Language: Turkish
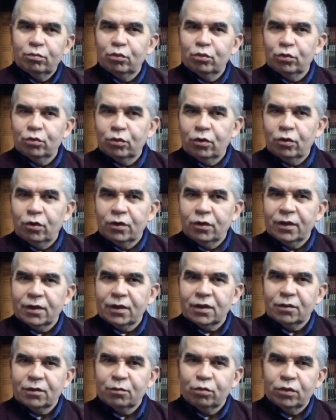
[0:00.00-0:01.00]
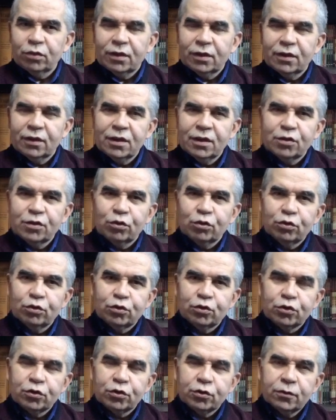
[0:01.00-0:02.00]
Bu örnek bunların en
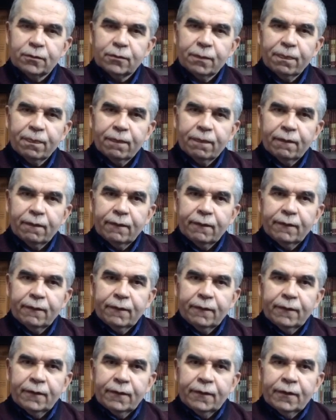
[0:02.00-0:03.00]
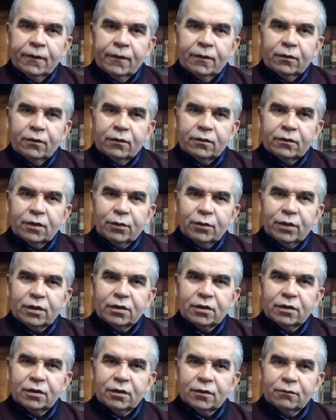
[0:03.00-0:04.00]
sonuncusu.
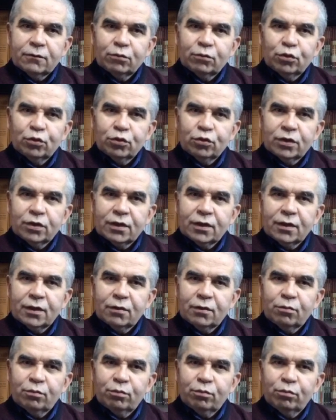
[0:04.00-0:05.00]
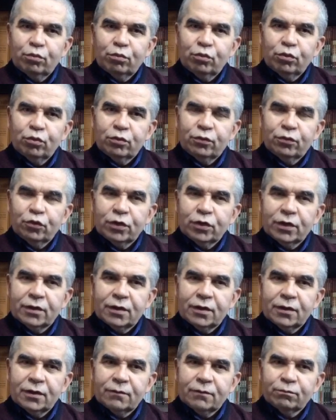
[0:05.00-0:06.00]
Demek ki Türkiye bu
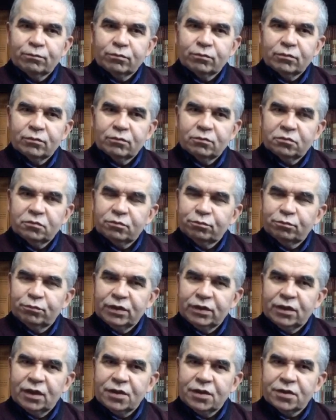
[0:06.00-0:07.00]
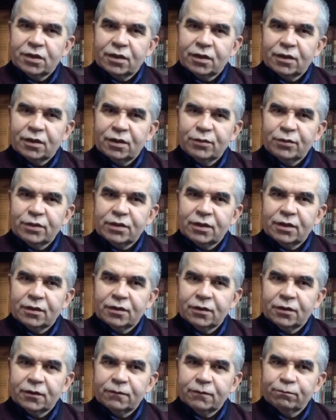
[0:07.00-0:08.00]
furyada binlerce
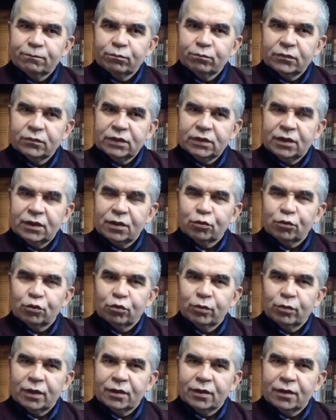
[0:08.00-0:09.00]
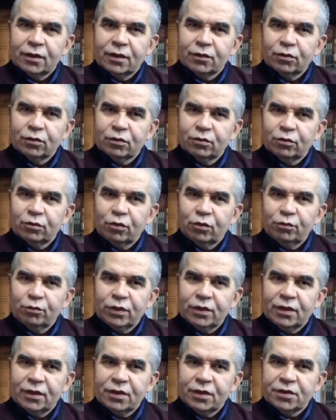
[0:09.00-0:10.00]
akademisyenle, diğer kurumlardan
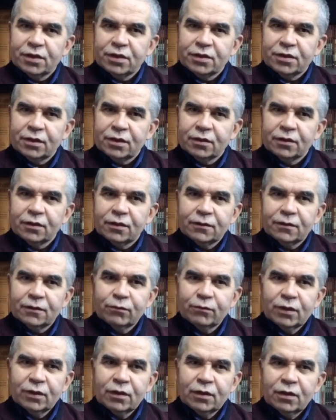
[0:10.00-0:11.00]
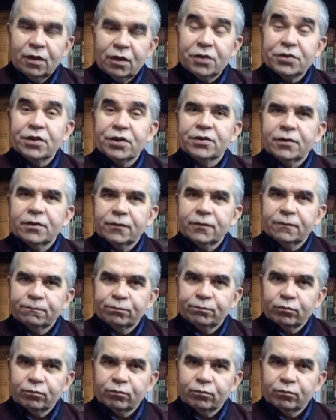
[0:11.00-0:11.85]
on binlerce insanla harcadı.